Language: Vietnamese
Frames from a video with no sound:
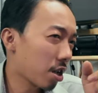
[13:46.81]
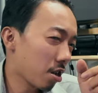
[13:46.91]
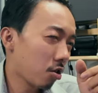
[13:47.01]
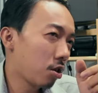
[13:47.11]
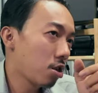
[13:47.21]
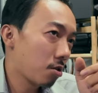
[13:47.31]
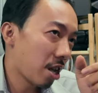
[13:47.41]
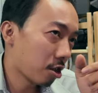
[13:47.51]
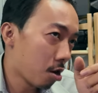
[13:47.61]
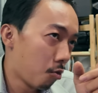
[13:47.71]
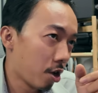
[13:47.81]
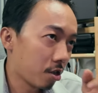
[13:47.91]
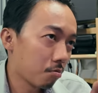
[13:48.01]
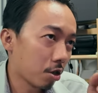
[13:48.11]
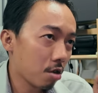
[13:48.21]
click đi tại toàn mùi
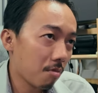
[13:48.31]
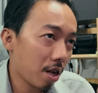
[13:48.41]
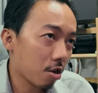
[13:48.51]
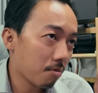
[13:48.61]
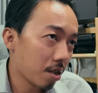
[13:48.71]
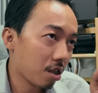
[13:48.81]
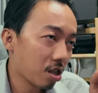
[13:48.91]
chừng mà tí bây giờ ban